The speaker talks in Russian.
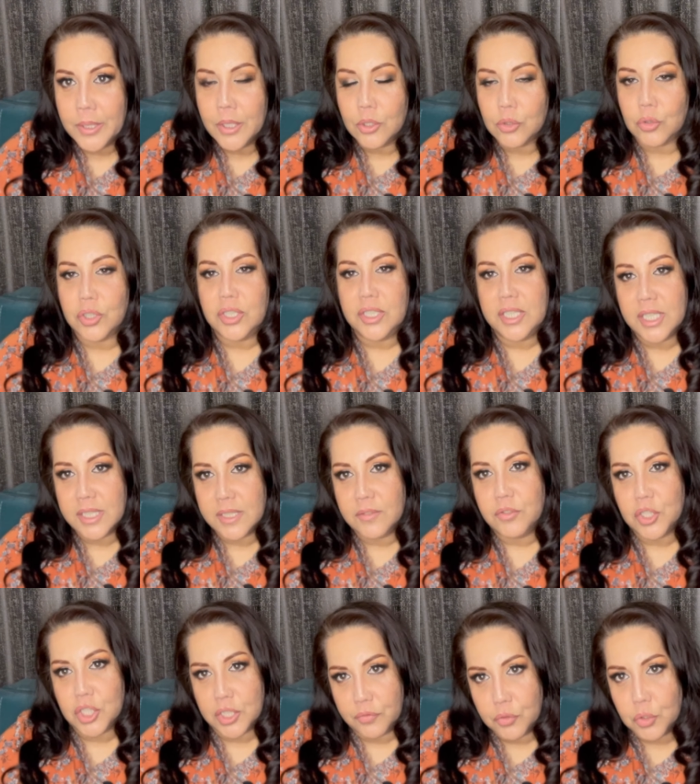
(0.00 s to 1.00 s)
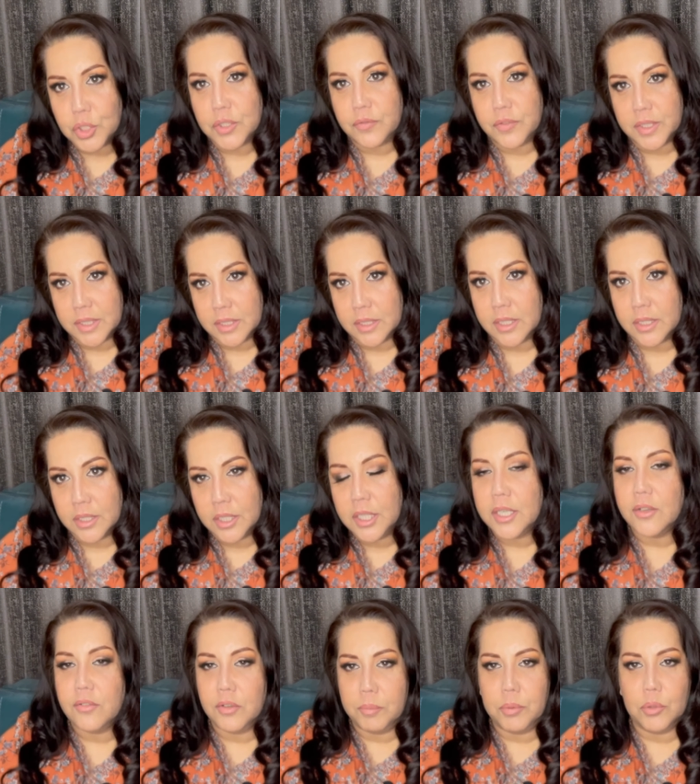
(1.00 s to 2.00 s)
То есть если вы живете в этих
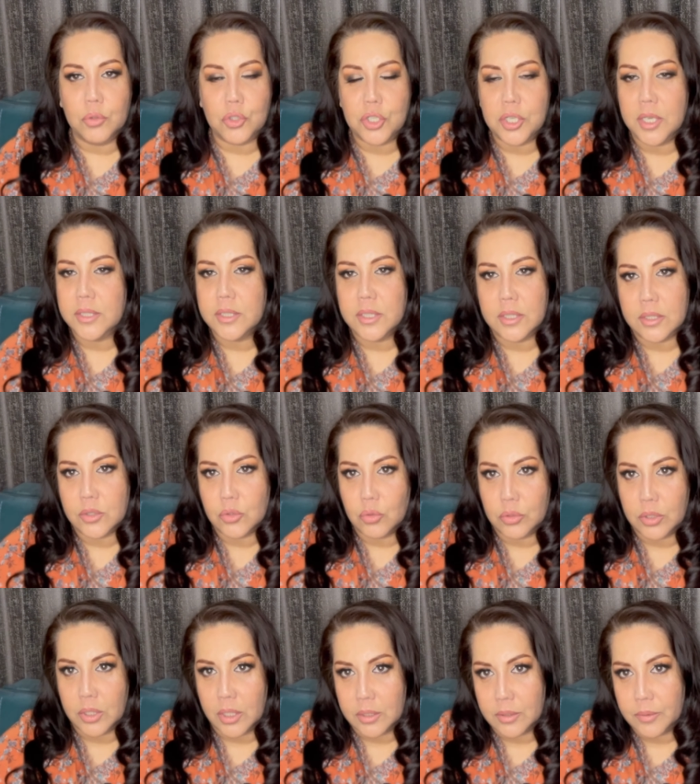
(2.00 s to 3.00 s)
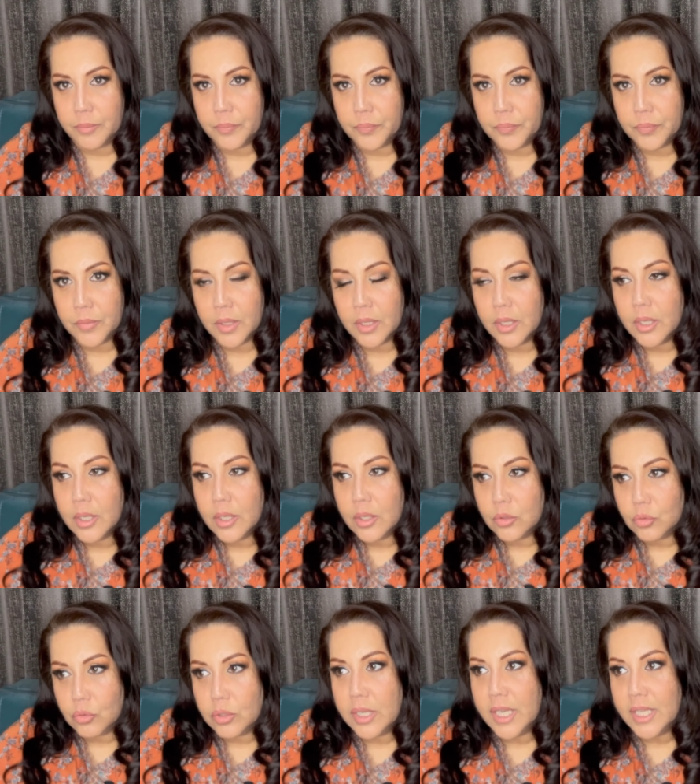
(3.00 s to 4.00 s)
энергиях, вы получаете результат.
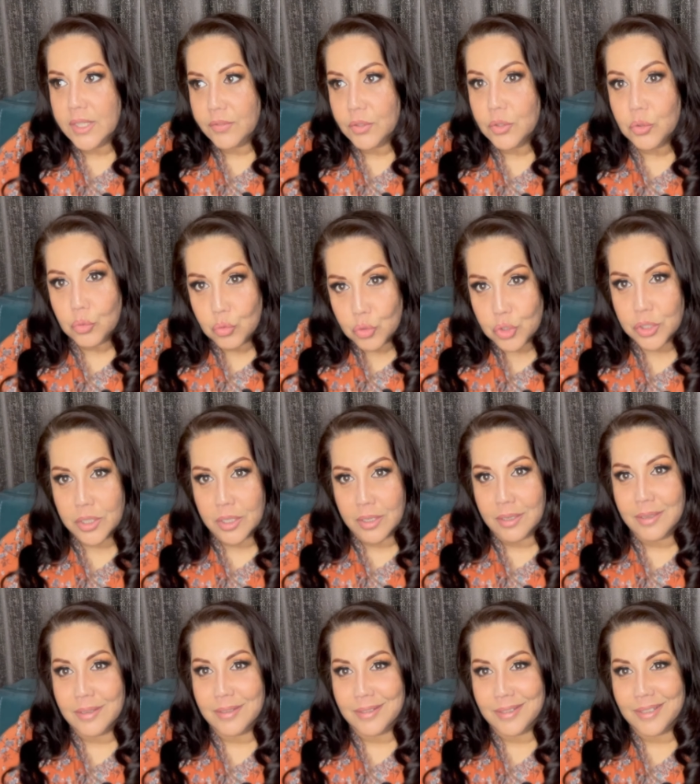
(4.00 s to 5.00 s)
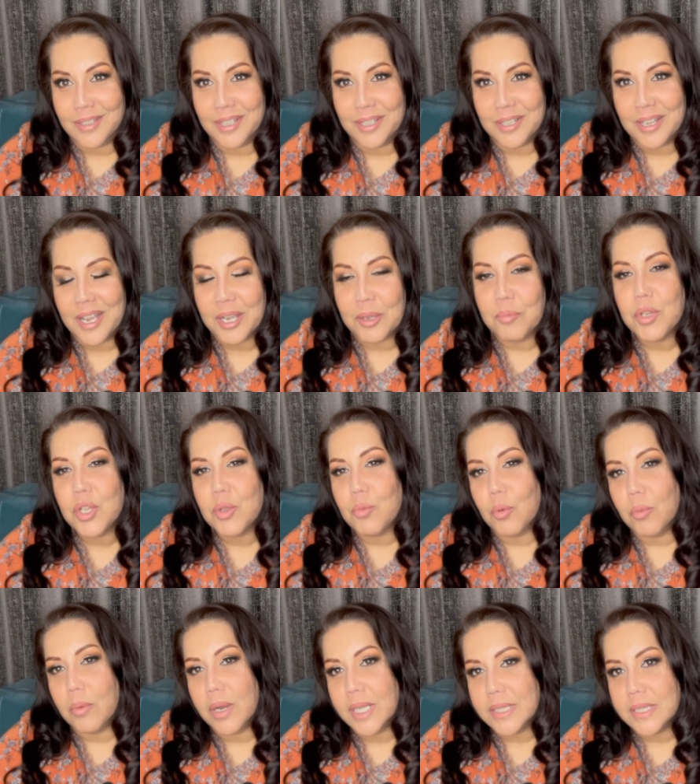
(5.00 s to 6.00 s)
Но для этого нужно а, как
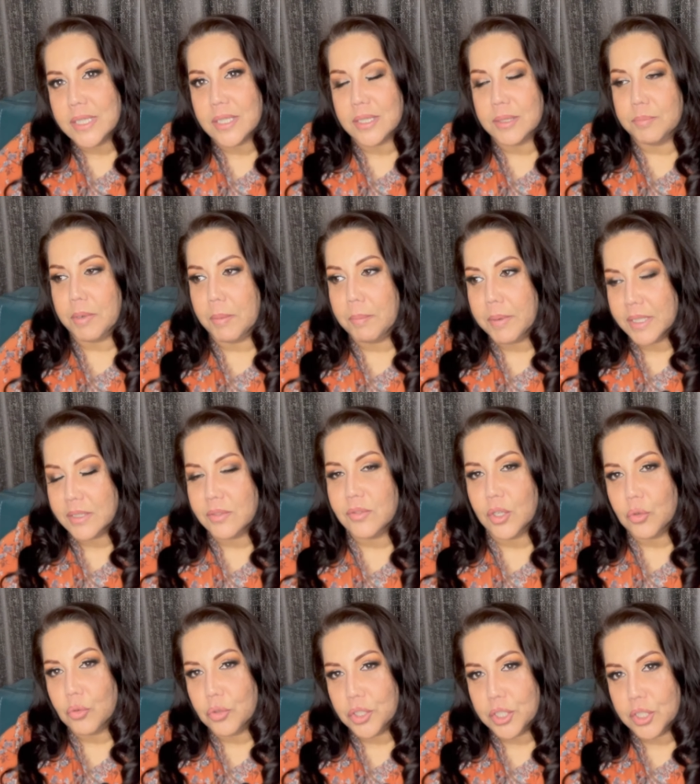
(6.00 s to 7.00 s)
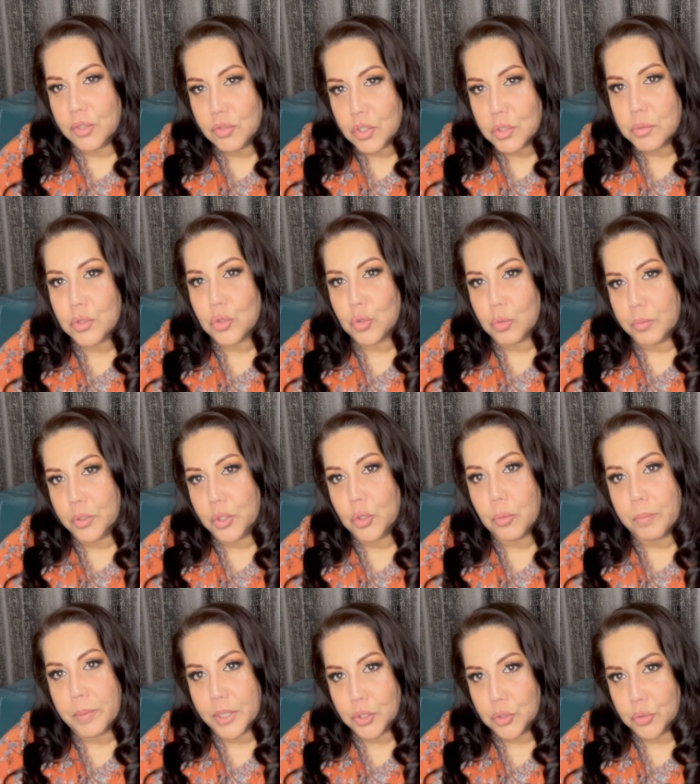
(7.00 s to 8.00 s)
минимум один раз попасть в такую недвижимость, чтобы ее
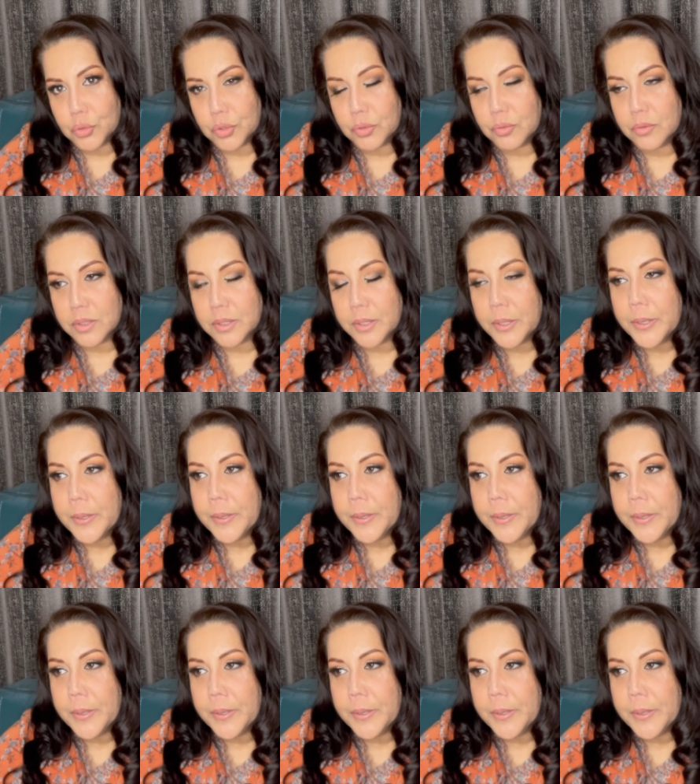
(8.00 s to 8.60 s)
почувствовать.